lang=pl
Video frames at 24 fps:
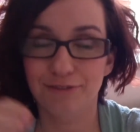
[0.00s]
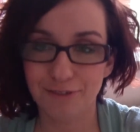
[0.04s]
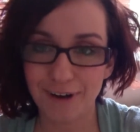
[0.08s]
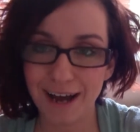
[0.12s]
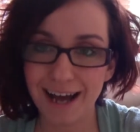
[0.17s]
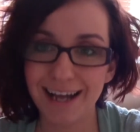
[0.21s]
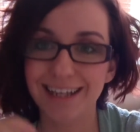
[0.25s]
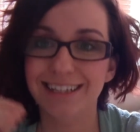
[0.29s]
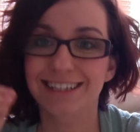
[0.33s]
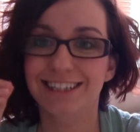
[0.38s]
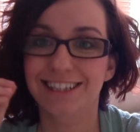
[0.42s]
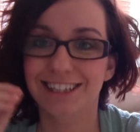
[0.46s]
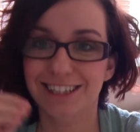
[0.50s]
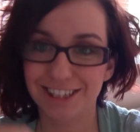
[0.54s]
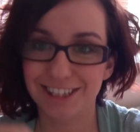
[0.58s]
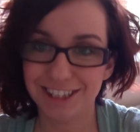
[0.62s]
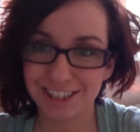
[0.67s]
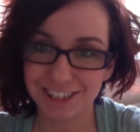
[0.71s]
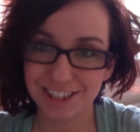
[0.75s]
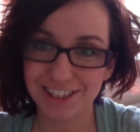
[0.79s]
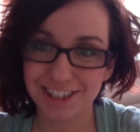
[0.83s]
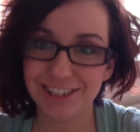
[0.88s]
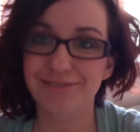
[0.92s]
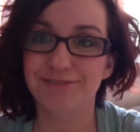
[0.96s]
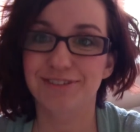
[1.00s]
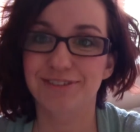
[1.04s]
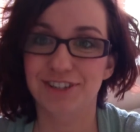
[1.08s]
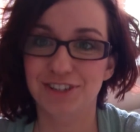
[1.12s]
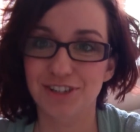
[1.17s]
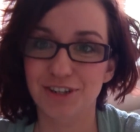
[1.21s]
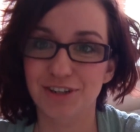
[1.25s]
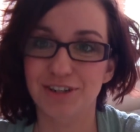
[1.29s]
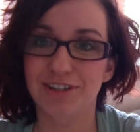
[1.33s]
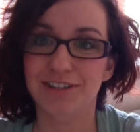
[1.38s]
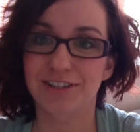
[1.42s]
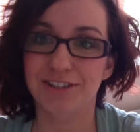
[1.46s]
2-3
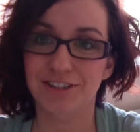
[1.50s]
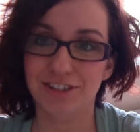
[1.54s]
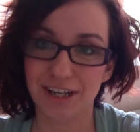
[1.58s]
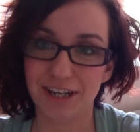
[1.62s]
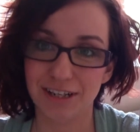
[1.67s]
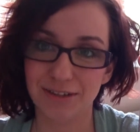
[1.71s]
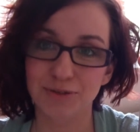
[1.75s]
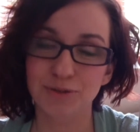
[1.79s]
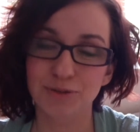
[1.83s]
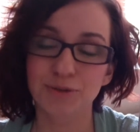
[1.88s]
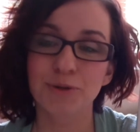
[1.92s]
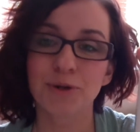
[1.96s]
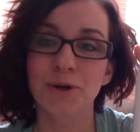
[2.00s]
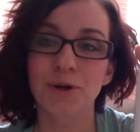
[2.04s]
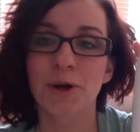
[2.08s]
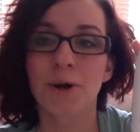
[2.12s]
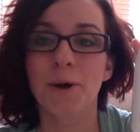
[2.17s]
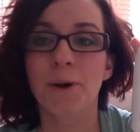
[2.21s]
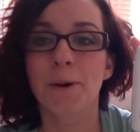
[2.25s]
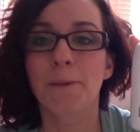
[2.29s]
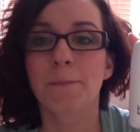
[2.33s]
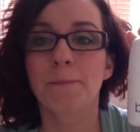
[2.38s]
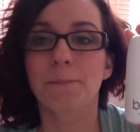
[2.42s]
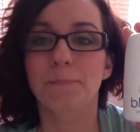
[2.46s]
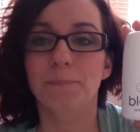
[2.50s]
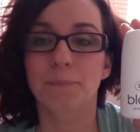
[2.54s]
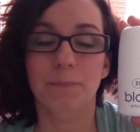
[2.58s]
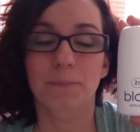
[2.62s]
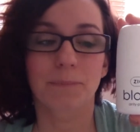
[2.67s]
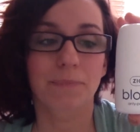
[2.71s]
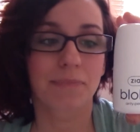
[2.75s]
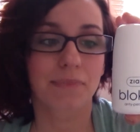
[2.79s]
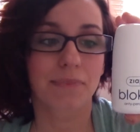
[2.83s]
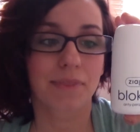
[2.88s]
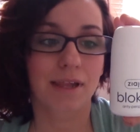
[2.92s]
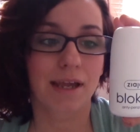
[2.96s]
wieczory z rzędu
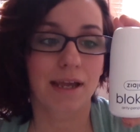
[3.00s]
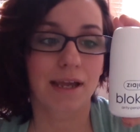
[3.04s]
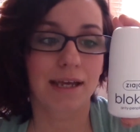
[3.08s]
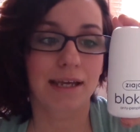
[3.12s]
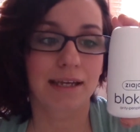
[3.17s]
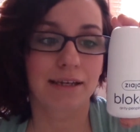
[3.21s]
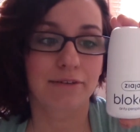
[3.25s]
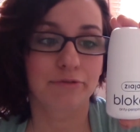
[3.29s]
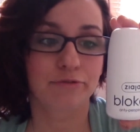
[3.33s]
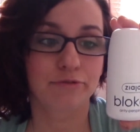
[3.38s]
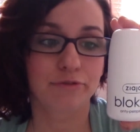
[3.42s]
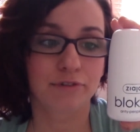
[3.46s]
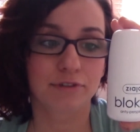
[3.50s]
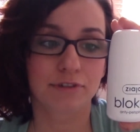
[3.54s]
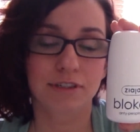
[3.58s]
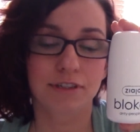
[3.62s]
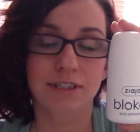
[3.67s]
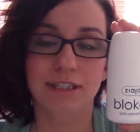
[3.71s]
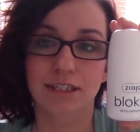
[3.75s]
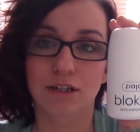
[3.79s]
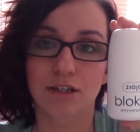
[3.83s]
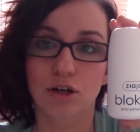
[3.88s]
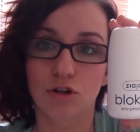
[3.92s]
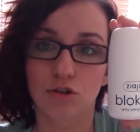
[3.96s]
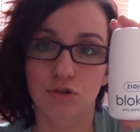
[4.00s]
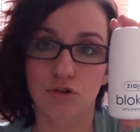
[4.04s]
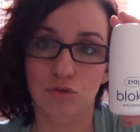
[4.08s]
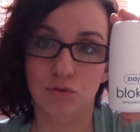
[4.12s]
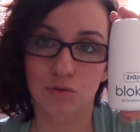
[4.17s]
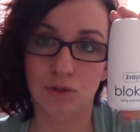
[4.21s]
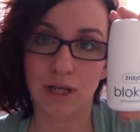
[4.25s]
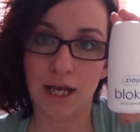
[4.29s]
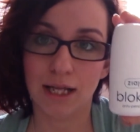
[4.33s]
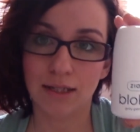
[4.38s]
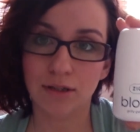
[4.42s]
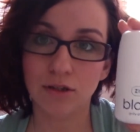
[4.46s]
mm, w tygodniu
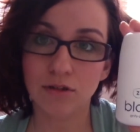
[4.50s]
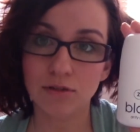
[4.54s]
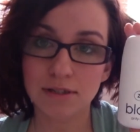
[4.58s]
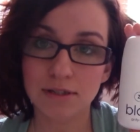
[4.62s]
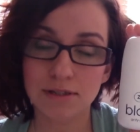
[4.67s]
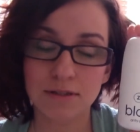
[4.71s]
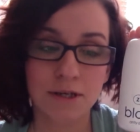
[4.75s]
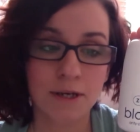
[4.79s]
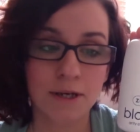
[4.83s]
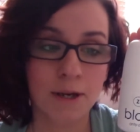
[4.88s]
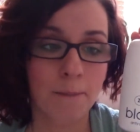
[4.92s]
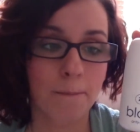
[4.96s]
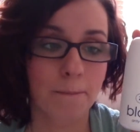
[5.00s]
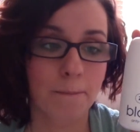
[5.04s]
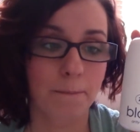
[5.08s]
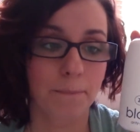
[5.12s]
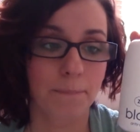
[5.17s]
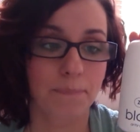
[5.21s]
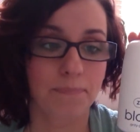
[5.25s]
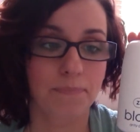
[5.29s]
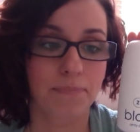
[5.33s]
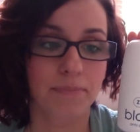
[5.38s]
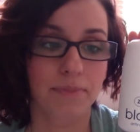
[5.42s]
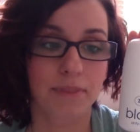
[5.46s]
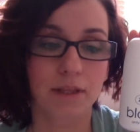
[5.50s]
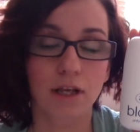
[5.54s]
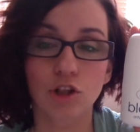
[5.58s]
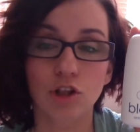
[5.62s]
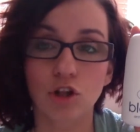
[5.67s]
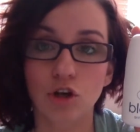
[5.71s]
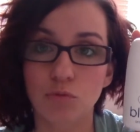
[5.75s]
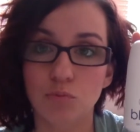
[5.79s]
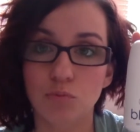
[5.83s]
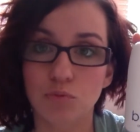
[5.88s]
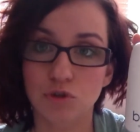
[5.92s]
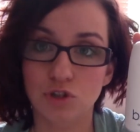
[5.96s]
na noc Mm,
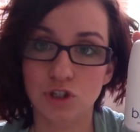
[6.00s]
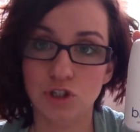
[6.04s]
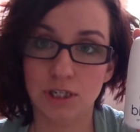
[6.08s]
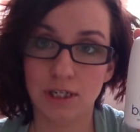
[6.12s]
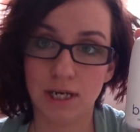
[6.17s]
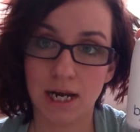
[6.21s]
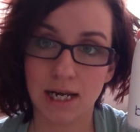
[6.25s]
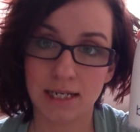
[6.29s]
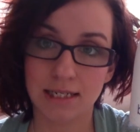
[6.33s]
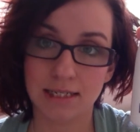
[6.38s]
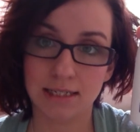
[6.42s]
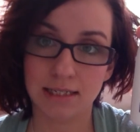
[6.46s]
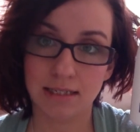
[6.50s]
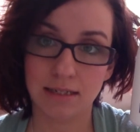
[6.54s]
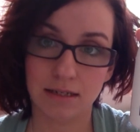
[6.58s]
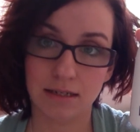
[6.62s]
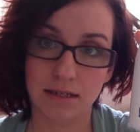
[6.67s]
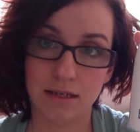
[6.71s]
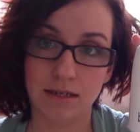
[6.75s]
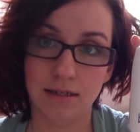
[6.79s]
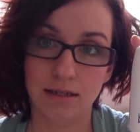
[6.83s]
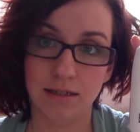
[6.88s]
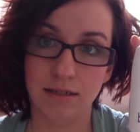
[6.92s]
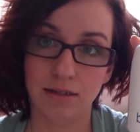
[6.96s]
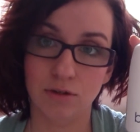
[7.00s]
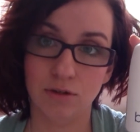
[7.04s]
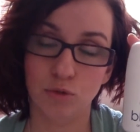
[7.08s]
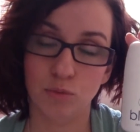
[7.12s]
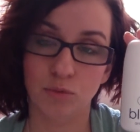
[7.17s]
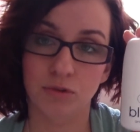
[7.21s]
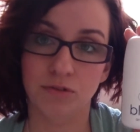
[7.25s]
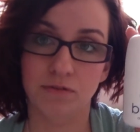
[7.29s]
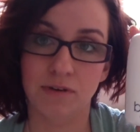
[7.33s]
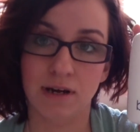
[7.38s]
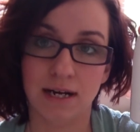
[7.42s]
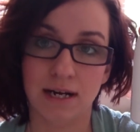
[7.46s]
no i później raz e,
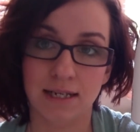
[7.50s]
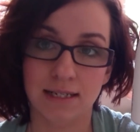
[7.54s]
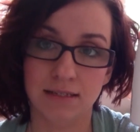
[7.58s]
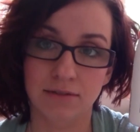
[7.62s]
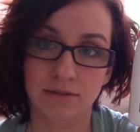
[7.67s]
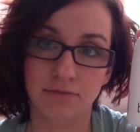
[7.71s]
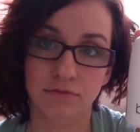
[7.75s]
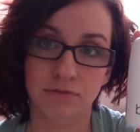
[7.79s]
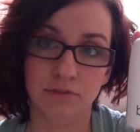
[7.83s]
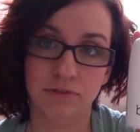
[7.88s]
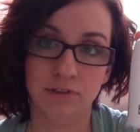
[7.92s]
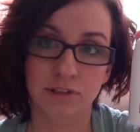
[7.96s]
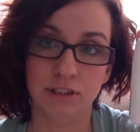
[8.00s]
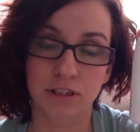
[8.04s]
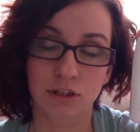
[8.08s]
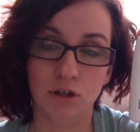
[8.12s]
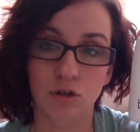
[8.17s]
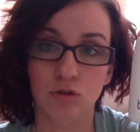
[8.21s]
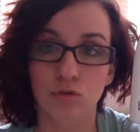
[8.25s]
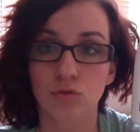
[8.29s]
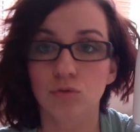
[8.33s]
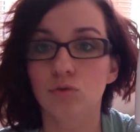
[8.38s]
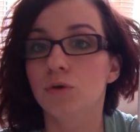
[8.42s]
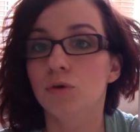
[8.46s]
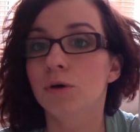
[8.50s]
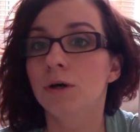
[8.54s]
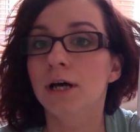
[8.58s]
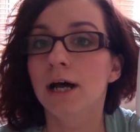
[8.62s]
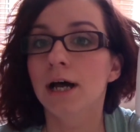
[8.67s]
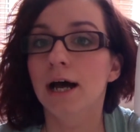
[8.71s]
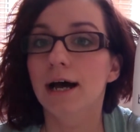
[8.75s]
lub dwa razy w tygodniu.